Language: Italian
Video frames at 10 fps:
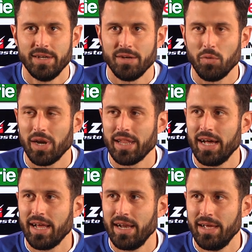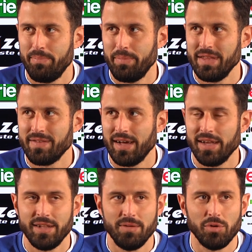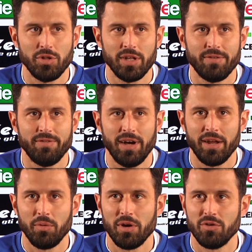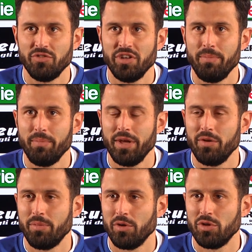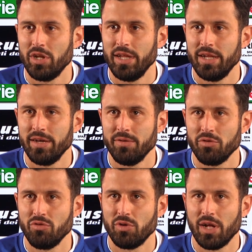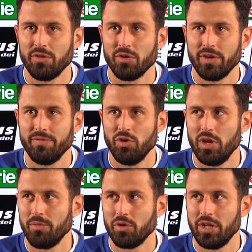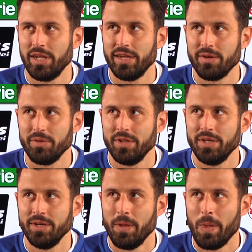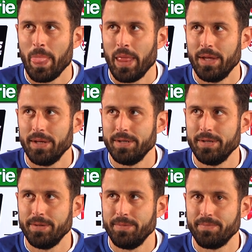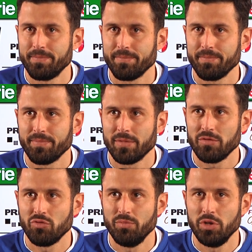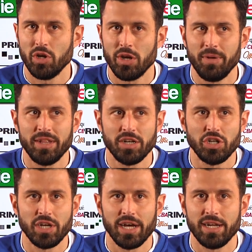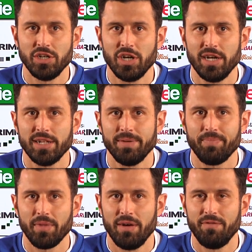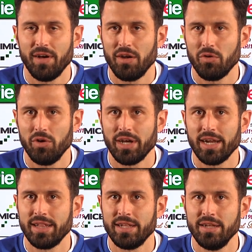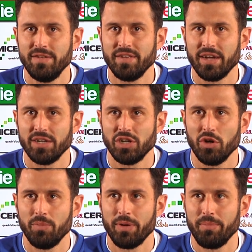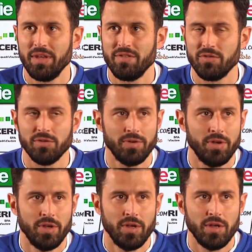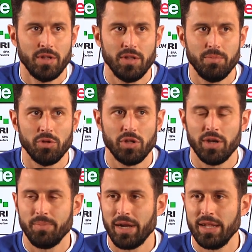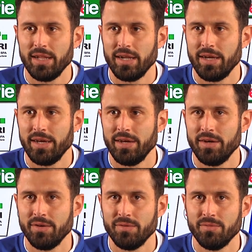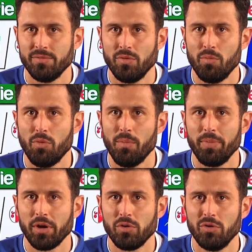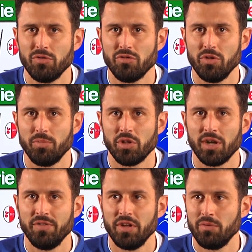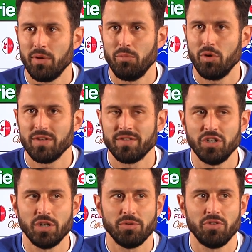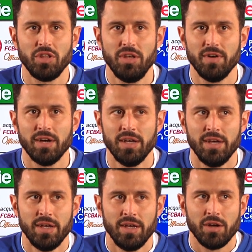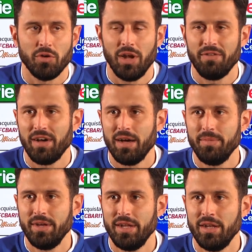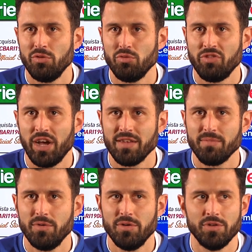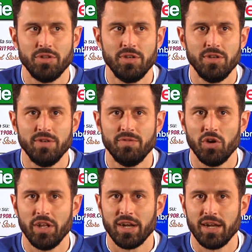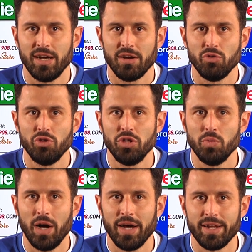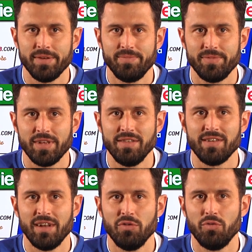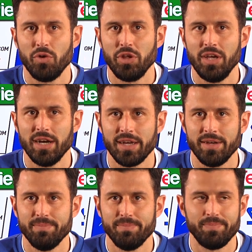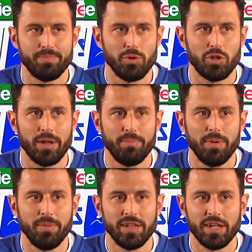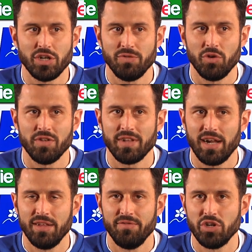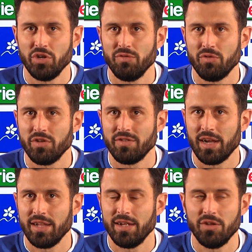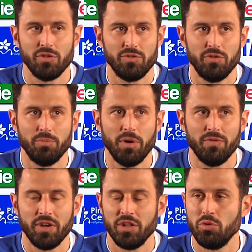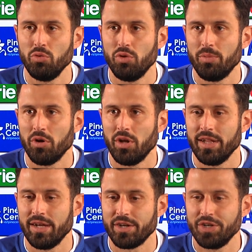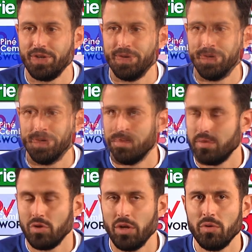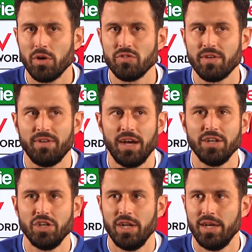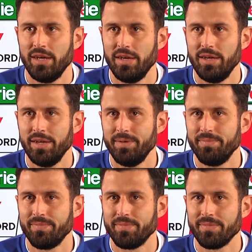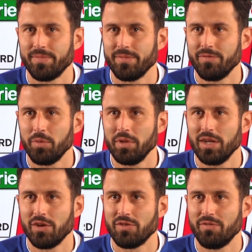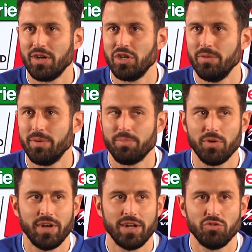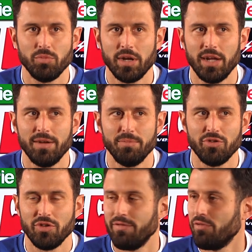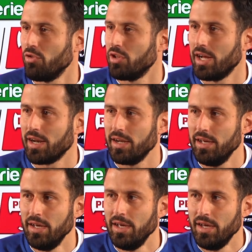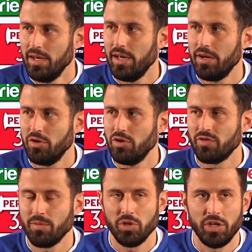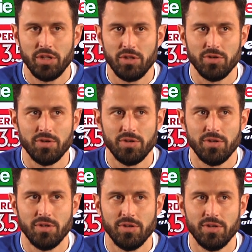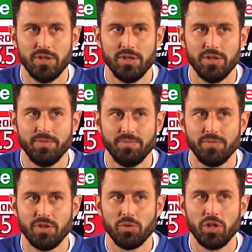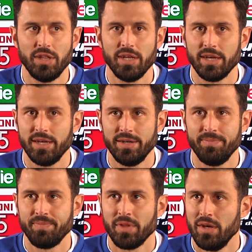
guardarla e pensare di poter fare qualcosina in meno per ottenere un risultato che vogliamo ottenere. Quindi eh, subito a rimetterci in carreggiata, a farlo con le caratteristiche che ci hanno permesso di poter riprendere un, un, buon percorso, di poter avere una buona striscia positiva, con la fame e l'entusiasmo di volerla continuare, senza l'euforia che potrebbe mandarci fuori strada, invece noi fuori strada dobbiamo fare di tutto per non andarci. Non è una cosa facile, e, ehm, ovviamente le cose facili per provare a superarle bisogna affrontarle e noi ce lo siamo detto, eh, siamo detti che